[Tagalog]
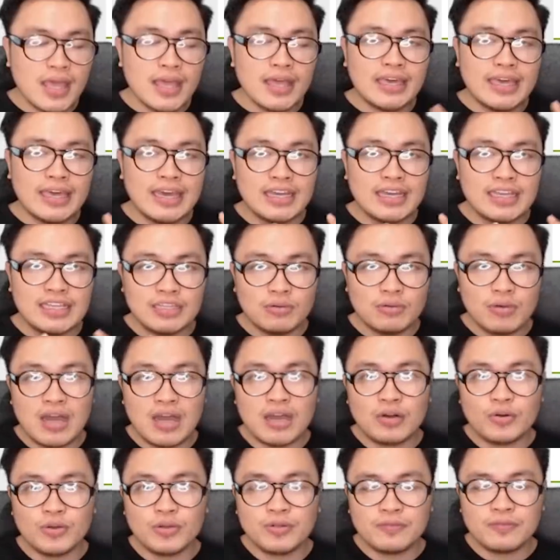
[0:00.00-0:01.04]
Kaya ginawa
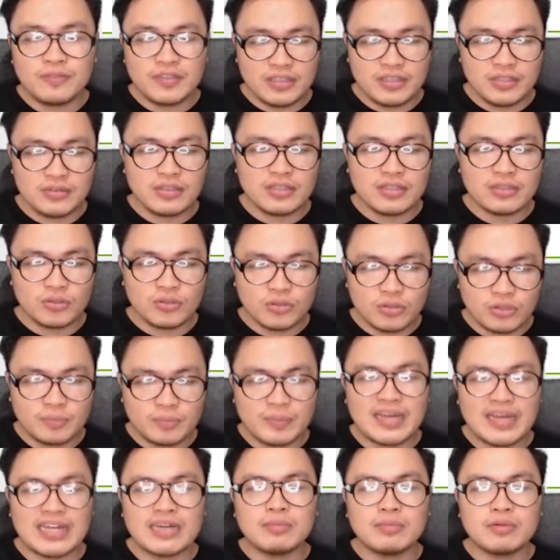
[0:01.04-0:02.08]
ko yung video na to
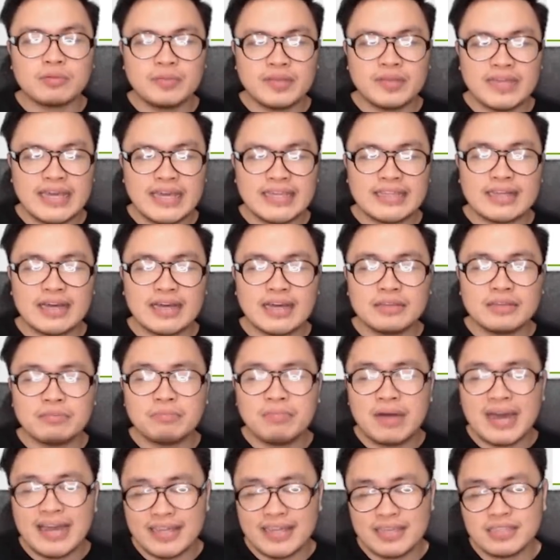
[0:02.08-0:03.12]
para magbigay ng
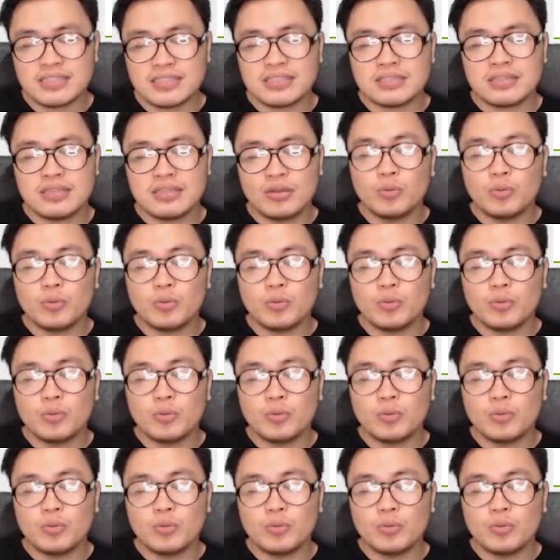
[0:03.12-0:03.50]
unbiased na